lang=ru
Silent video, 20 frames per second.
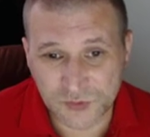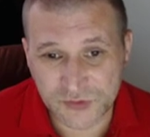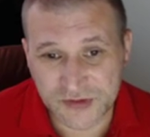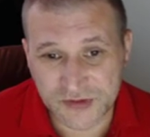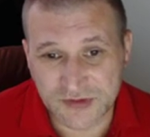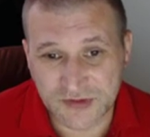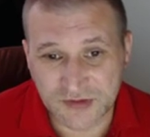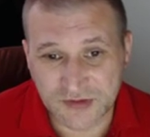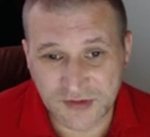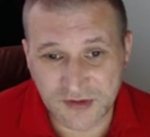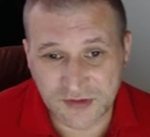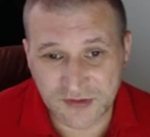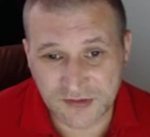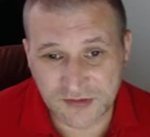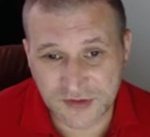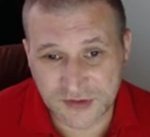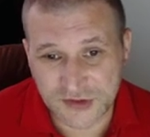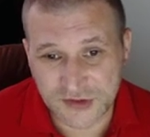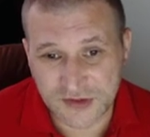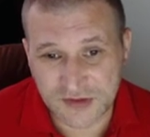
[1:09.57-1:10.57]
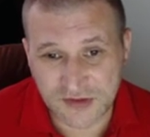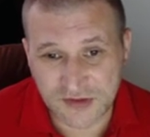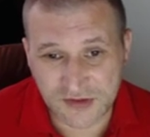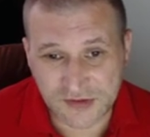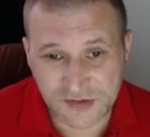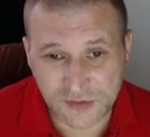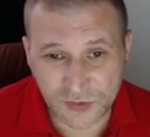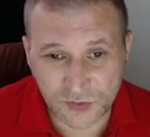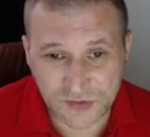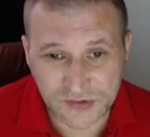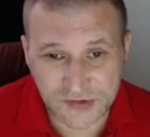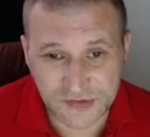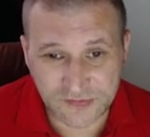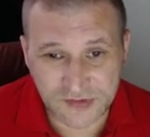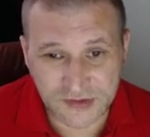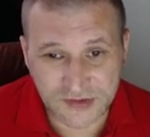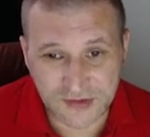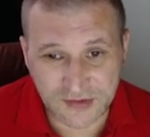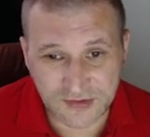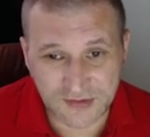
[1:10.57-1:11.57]
нужно нажать «Настроить
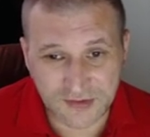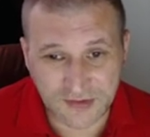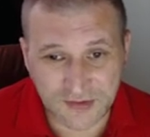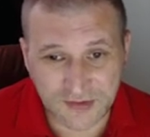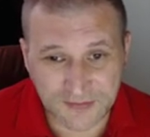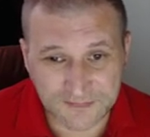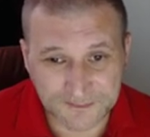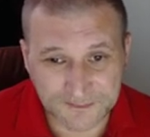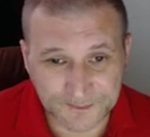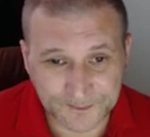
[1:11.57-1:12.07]
вид канала».